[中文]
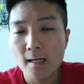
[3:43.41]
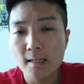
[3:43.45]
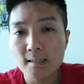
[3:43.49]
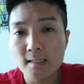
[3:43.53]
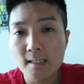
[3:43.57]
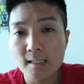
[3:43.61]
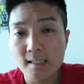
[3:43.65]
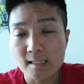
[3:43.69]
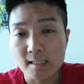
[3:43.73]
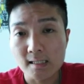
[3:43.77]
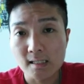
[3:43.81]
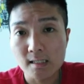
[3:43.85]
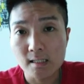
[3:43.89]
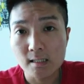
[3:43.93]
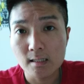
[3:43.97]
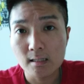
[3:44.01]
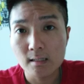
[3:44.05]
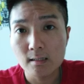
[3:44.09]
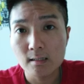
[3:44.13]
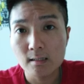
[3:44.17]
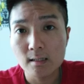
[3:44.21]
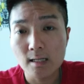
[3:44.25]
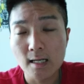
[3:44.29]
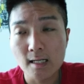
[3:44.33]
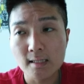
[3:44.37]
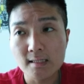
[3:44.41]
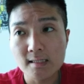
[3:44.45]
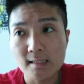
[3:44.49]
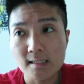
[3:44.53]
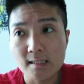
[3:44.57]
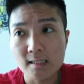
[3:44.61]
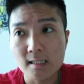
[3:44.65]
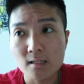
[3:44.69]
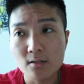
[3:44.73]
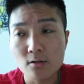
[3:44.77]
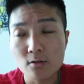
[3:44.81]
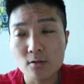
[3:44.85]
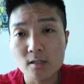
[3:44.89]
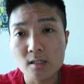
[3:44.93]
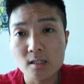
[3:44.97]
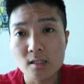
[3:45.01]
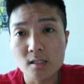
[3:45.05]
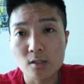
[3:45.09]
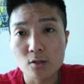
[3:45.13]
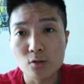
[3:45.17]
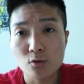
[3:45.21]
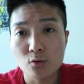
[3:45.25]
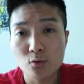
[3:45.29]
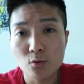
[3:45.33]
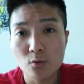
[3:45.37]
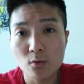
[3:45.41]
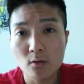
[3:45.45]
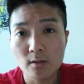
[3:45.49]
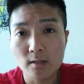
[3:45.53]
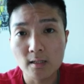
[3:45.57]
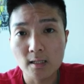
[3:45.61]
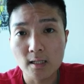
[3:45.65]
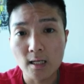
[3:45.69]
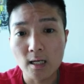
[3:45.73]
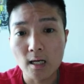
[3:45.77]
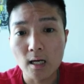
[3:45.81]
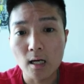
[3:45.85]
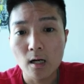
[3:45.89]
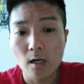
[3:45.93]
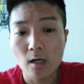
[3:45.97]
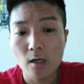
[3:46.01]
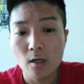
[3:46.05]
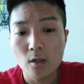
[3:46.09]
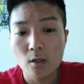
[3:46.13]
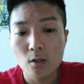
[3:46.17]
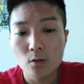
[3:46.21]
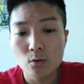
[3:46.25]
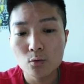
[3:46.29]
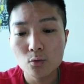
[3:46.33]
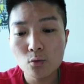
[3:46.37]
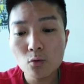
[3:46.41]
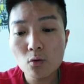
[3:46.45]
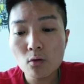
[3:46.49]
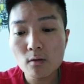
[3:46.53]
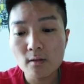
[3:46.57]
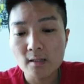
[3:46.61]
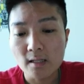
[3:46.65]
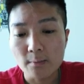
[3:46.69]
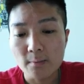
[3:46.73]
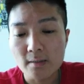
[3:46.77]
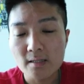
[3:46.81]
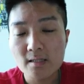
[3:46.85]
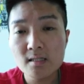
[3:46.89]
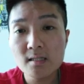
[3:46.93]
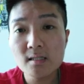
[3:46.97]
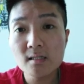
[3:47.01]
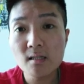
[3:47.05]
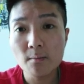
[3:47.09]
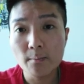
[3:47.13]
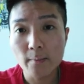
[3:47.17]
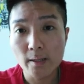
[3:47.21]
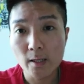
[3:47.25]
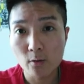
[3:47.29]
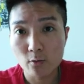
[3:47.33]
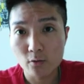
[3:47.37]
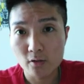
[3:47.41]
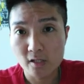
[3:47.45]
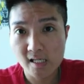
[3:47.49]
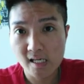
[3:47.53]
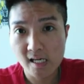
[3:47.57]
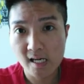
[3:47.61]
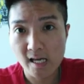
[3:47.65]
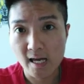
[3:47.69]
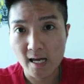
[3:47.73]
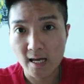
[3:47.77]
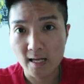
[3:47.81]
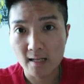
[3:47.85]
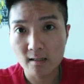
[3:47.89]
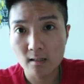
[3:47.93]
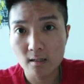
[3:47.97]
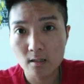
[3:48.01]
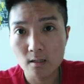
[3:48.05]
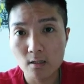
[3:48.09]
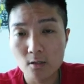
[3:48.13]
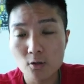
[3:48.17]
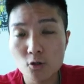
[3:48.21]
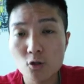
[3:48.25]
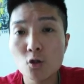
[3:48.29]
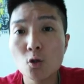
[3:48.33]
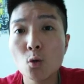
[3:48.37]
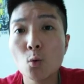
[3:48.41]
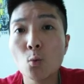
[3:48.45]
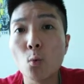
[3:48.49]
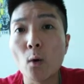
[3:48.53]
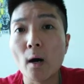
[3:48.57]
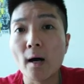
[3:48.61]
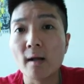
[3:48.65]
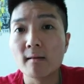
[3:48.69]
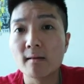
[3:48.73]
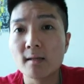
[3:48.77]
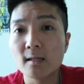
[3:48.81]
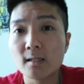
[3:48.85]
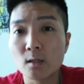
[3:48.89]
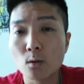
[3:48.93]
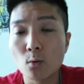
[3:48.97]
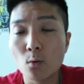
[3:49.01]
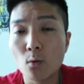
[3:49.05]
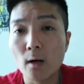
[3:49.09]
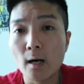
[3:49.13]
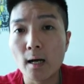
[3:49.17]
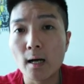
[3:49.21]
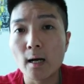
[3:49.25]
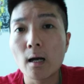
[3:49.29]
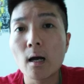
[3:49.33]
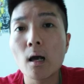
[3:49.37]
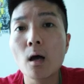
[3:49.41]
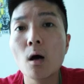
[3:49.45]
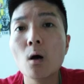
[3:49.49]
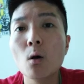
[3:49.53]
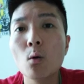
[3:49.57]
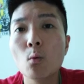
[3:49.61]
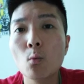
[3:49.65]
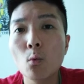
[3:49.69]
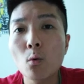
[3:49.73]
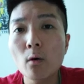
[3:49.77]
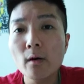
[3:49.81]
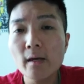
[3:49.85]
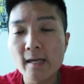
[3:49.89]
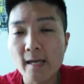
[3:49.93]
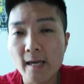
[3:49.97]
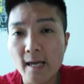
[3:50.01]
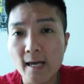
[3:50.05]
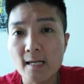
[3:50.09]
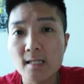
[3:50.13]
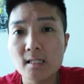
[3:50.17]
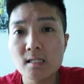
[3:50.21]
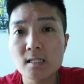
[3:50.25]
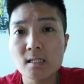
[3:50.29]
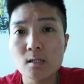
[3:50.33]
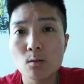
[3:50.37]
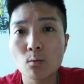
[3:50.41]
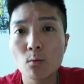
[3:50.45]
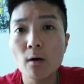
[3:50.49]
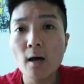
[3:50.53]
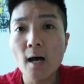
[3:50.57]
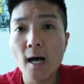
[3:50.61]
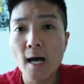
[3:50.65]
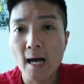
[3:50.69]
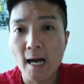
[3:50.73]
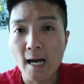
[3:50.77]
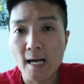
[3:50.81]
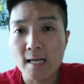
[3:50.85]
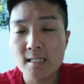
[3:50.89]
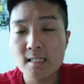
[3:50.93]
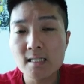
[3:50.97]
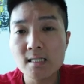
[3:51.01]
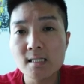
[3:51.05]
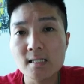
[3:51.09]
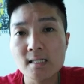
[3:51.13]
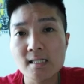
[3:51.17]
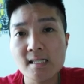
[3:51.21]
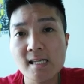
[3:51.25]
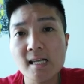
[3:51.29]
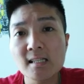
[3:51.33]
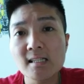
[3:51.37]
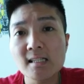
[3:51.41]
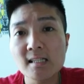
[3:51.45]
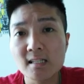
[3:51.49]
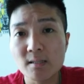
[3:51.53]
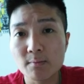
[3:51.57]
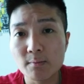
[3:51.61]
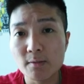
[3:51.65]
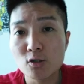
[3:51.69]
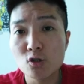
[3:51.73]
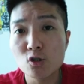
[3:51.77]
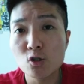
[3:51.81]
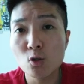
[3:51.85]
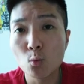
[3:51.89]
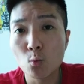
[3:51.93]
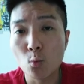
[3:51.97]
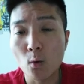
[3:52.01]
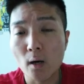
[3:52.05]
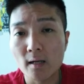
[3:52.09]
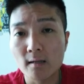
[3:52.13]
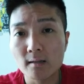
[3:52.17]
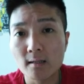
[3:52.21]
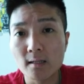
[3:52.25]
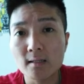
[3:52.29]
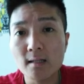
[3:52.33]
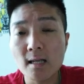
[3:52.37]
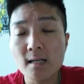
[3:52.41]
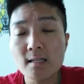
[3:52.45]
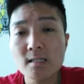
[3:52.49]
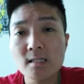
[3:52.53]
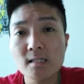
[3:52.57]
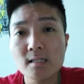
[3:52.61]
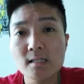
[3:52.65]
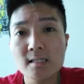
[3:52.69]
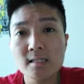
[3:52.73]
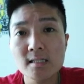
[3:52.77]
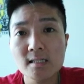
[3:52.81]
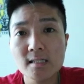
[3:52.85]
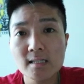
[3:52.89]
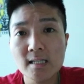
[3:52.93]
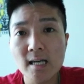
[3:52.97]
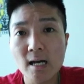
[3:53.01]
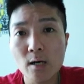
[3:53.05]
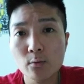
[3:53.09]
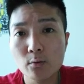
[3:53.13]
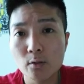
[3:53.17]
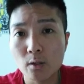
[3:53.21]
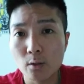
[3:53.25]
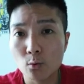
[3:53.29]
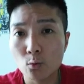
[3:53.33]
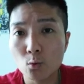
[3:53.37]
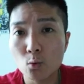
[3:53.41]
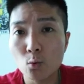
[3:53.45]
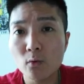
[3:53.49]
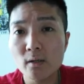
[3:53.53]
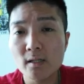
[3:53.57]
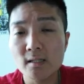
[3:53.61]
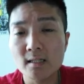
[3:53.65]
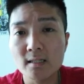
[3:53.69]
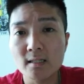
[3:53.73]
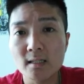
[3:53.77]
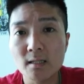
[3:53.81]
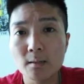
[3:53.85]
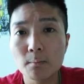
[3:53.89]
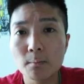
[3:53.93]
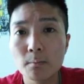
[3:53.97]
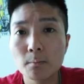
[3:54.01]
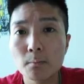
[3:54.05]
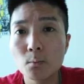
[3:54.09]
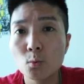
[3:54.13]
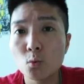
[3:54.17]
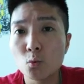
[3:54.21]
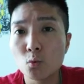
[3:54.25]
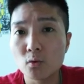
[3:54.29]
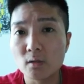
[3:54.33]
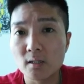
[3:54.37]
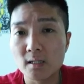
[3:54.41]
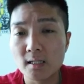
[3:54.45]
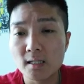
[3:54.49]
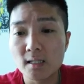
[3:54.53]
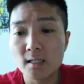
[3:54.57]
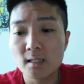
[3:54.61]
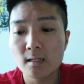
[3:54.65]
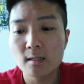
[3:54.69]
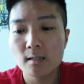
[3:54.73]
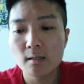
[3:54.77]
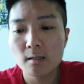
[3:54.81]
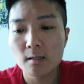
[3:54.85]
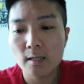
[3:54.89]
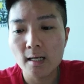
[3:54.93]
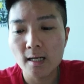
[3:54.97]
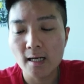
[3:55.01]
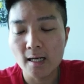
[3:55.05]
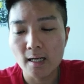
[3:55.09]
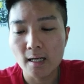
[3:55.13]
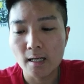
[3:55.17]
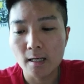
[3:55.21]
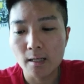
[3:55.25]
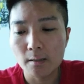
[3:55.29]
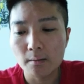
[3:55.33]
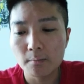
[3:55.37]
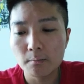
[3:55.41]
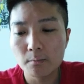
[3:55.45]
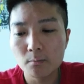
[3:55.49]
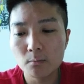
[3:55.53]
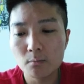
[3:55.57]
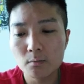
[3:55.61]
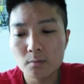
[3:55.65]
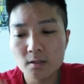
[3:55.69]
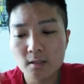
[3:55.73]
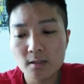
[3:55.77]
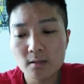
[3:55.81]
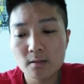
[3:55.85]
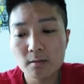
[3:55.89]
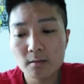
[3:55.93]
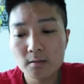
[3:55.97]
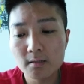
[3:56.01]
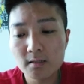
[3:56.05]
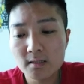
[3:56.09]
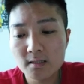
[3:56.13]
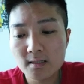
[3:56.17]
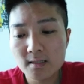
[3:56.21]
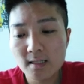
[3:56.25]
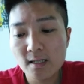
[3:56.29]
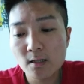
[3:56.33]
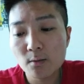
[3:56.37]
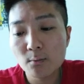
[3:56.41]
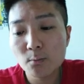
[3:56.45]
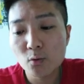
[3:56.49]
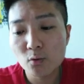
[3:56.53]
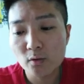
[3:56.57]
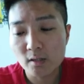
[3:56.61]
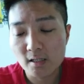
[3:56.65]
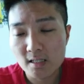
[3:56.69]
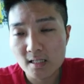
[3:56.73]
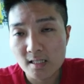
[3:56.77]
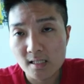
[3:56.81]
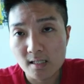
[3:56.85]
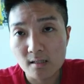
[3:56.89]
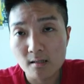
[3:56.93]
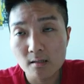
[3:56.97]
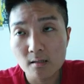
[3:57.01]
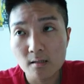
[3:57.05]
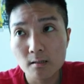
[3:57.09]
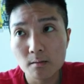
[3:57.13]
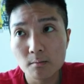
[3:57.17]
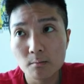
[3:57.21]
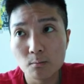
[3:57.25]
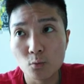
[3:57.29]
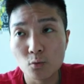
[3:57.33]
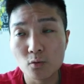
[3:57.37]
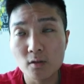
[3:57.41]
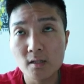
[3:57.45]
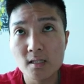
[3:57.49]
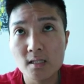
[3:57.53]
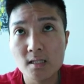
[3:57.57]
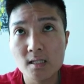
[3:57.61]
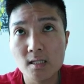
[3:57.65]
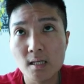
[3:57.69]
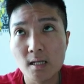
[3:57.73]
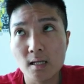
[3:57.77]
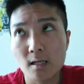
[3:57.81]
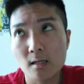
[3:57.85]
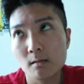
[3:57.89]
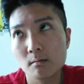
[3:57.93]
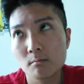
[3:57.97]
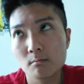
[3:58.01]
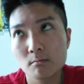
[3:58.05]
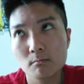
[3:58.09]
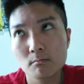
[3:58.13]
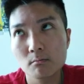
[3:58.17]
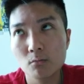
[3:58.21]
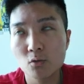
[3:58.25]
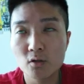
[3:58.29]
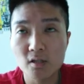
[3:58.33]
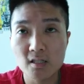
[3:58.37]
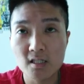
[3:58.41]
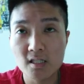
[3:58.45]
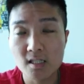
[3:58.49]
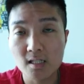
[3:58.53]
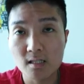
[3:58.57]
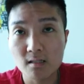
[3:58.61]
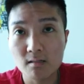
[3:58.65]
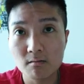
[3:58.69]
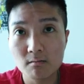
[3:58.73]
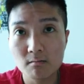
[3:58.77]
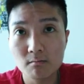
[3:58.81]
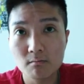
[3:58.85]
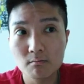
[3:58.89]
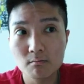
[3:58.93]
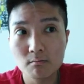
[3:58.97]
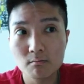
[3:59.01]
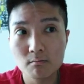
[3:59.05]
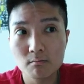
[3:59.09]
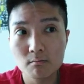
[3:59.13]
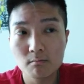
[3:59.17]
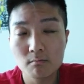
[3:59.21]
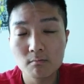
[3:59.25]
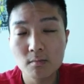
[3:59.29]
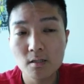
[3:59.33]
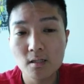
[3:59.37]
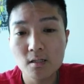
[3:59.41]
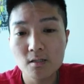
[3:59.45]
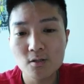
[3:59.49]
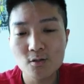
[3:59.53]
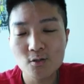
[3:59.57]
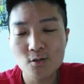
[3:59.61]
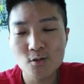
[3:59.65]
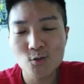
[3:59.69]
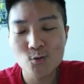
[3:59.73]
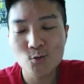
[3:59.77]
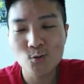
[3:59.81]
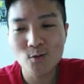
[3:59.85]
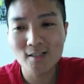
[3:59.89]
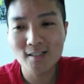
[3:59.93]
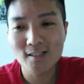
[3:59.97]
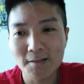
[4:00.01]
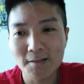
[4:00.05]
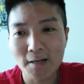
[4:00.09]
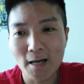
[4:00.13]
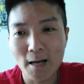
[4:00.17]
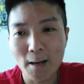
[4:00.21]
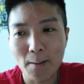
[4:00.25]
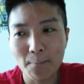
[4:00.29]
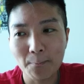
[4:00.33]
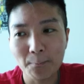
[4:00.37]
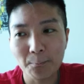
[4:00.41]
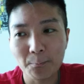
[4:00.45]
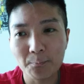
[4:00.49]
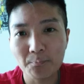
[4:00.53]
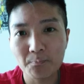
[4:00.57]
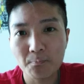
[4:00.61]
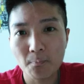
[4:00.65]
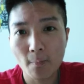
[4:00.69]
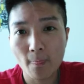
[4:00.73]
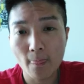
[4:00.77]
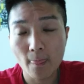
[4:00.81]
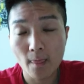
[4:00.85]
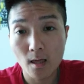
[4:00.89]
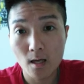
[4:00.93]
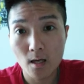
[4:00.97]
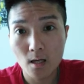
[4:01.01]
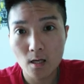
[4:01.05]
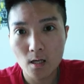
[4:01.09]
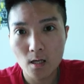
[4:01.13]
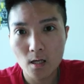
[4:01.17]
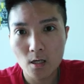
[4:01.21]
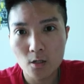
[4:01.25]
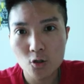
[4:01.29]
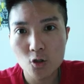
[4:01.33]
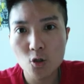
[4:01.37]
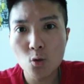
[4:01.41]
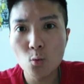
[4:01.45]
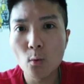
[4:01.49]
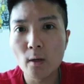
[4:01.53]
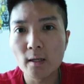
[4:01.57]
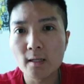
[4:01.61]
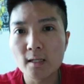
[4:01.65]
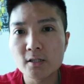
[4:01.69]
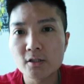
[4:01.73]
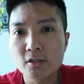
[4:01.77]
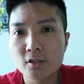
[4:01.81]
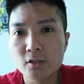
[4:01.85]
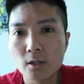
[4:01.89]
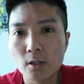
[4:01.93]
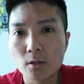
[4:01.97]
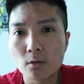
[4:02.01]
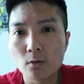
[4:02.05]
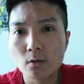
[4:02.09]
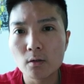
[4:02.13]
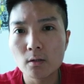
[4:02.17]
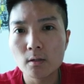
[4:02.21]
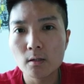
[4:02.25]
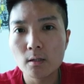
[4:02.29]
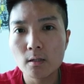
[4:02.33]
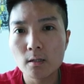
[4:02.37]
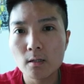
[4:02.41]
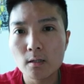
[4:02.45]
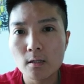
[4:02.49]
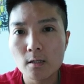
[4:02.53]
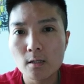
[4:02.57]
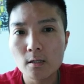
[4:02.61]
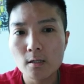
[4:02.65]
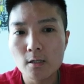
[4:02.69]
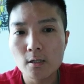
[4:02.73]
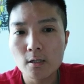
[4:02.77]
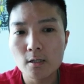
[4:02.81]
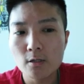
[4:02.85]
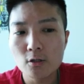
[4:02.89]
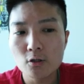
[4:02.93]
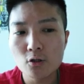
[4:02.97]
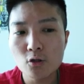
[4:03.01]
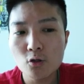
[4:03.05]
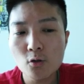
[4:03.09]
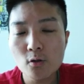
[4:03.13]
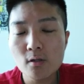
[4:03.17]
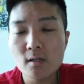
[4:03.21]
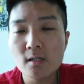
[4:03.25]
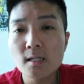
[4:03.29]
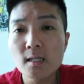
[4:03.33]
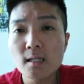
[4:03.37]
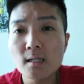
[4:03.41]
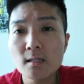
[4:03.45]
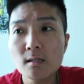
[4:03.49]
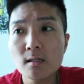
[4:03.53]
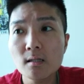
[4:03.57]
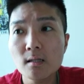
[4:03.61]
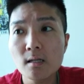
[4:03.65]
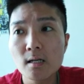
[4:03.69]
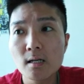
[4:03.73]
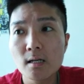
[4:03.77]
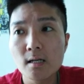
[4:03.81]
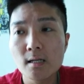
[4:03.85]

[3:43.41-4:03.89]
第一，呃，第一个就是说呢，如果你们真的没有钱去玩了的话，我也是，我还是建议你们去玩的，但是要有多一点的目的，呃，这个那个目的性，目的呃目的性，就是说嗯，去玩的时候，去跟。